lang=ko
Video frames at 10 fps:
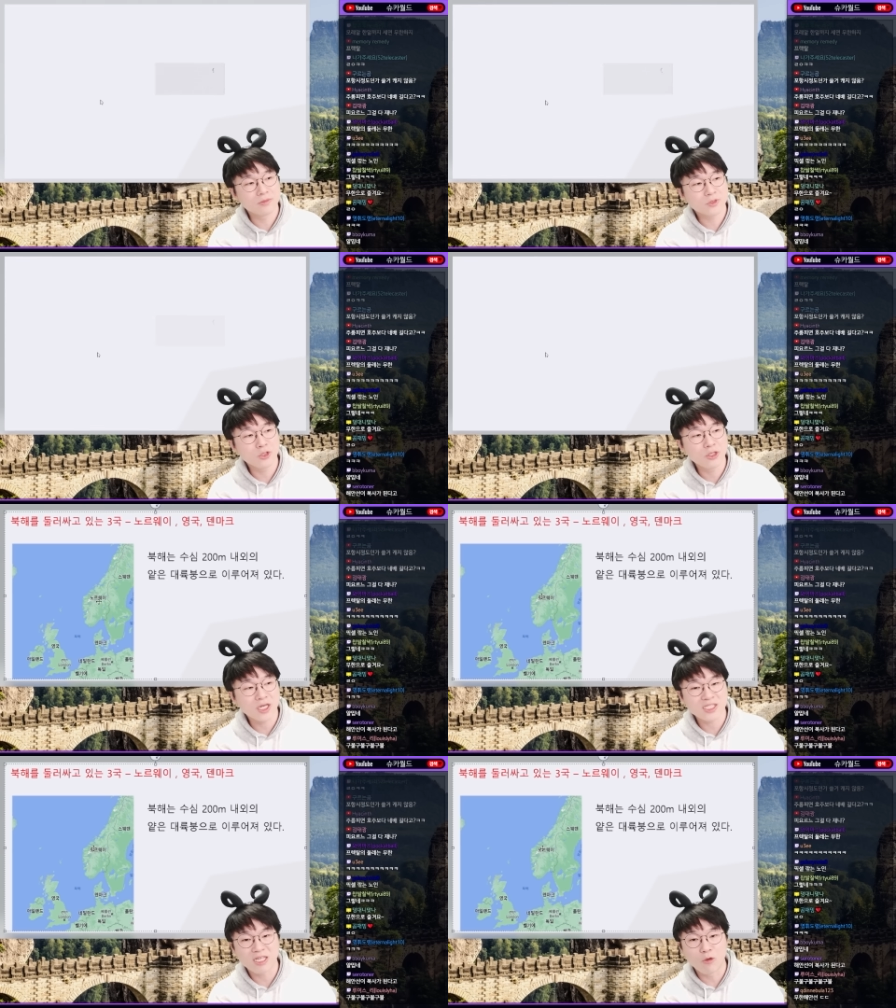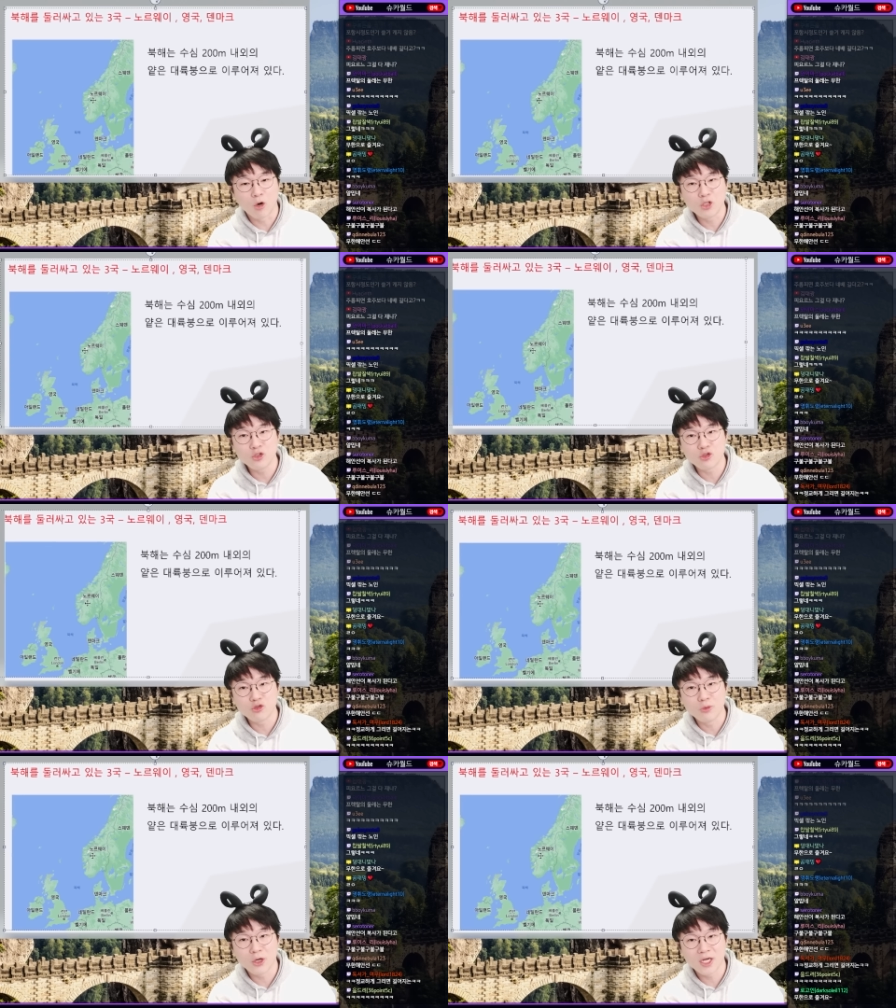천연가스와 원유로
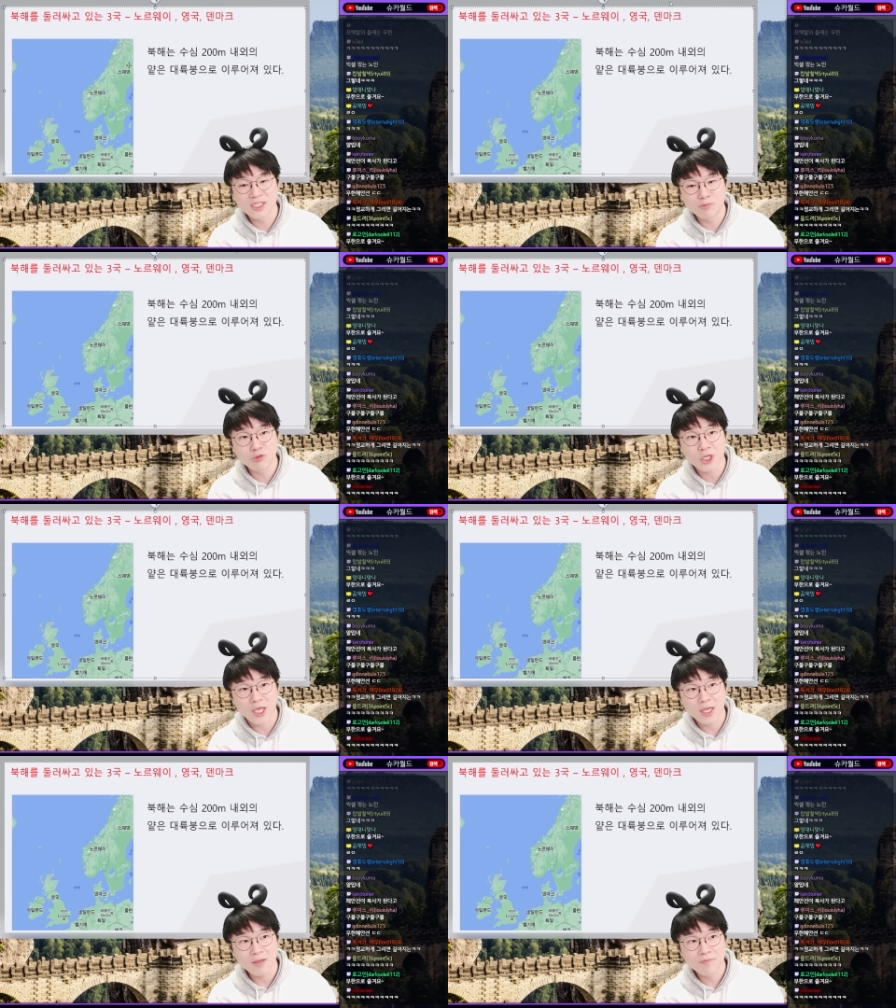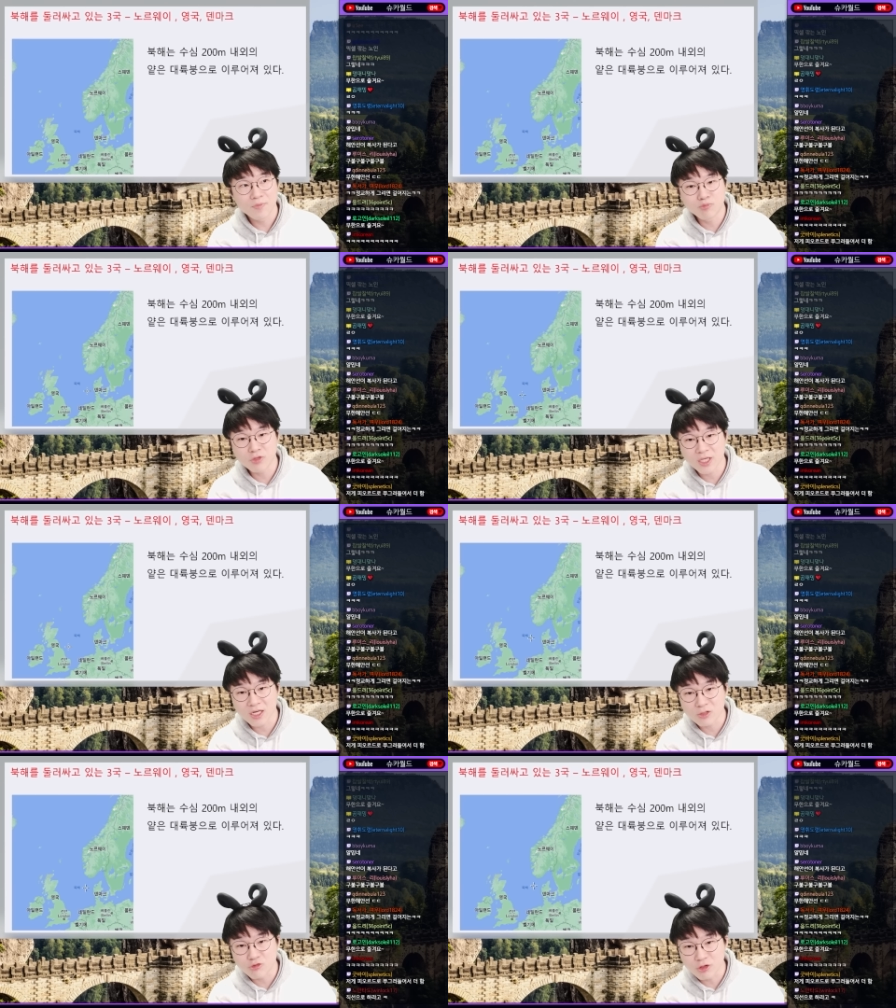유명한 이 북해
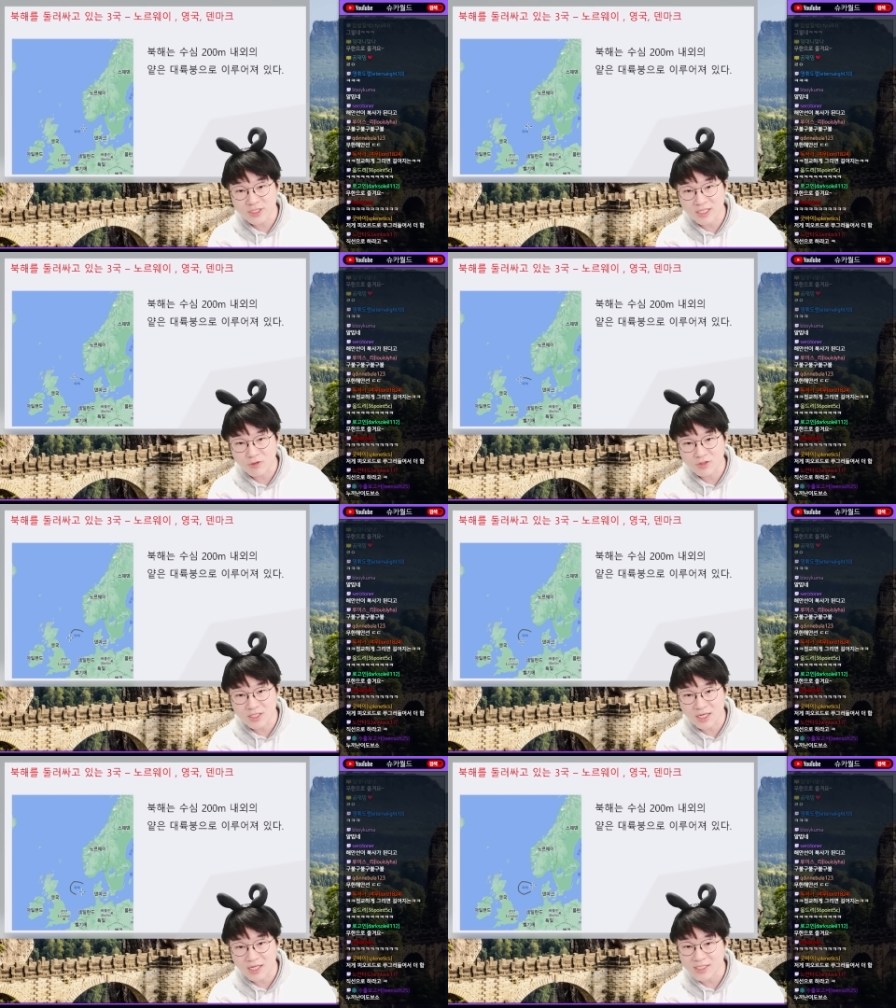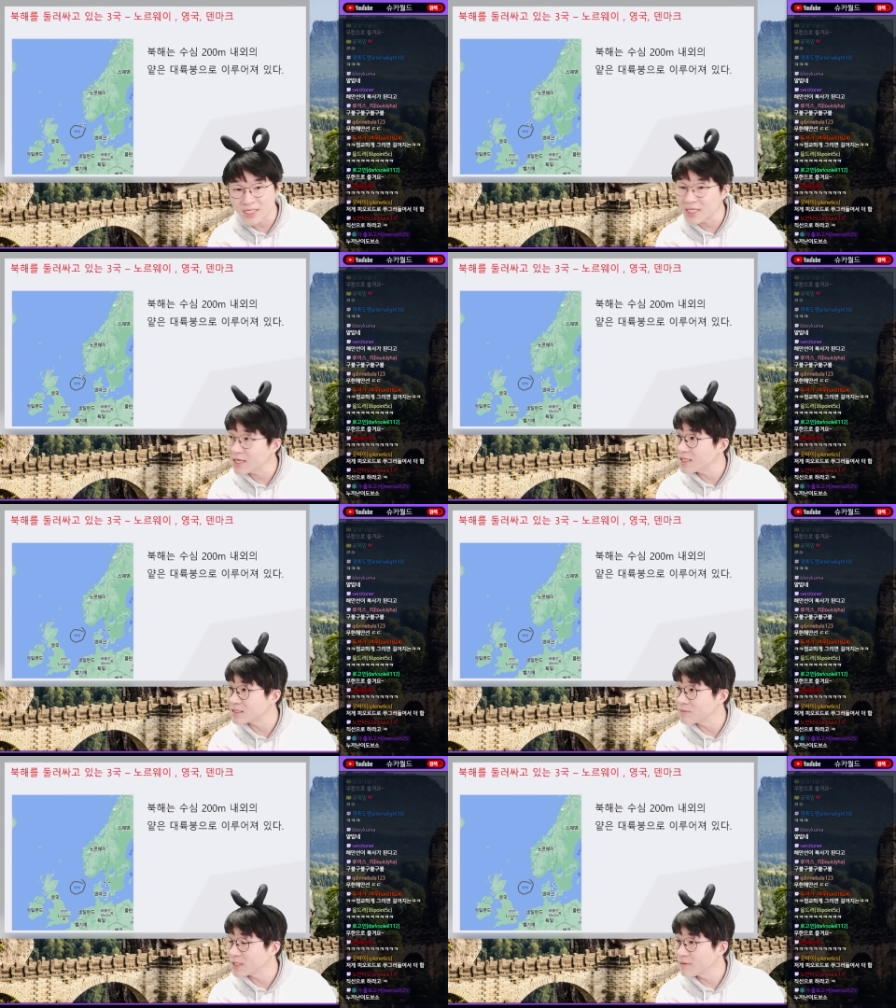북해를 둘러싸고 있는 나라가 세 나라가
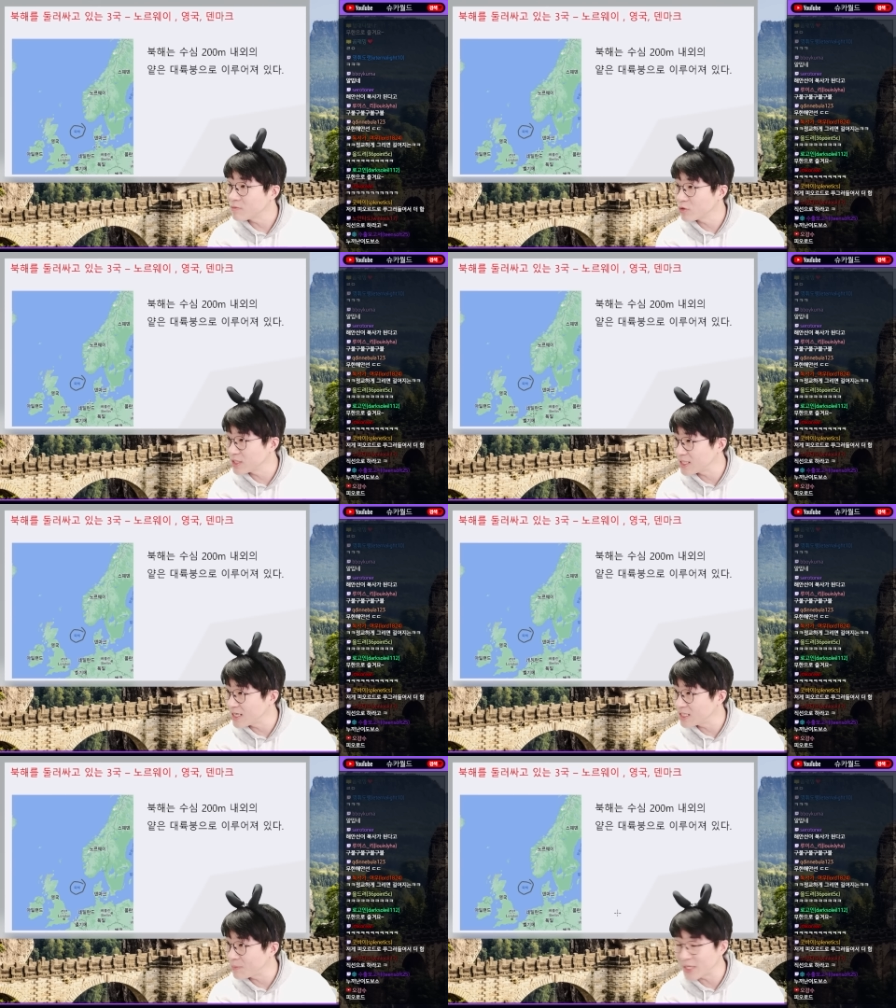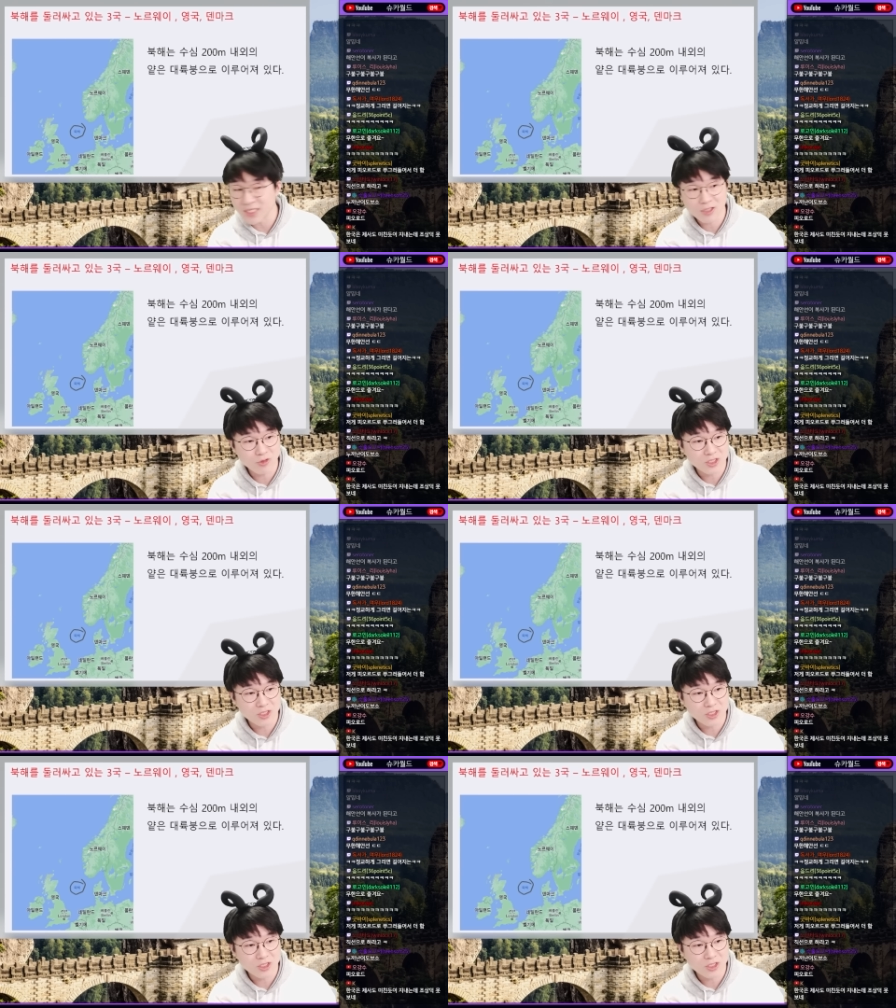있습니다. 물론 네덜란드 뱅기에도